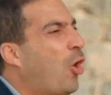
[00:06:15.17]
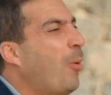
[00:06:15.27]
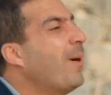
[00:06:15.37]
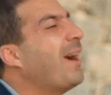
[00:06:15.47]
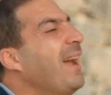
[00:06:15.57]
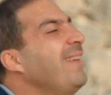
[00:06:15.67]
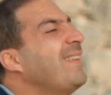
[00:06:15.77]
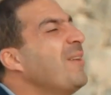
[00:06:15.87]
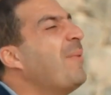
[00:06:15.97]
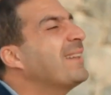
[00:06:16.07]
عمر عايز
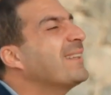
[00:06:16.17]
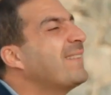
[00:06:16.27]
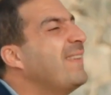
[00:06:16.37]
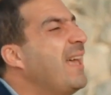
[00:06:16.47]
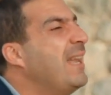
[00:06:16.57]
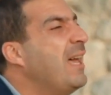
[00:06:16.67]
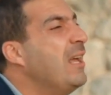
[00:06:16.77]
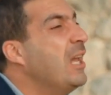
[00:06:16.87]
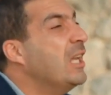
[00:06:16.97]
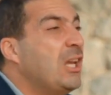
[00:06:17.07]
يبعت رساله
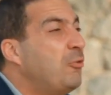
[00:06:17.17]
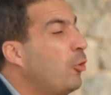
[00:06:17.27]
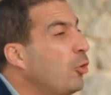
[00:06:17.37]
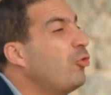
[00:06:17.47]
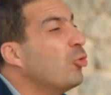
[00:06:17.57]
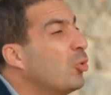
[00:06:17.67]
للفرس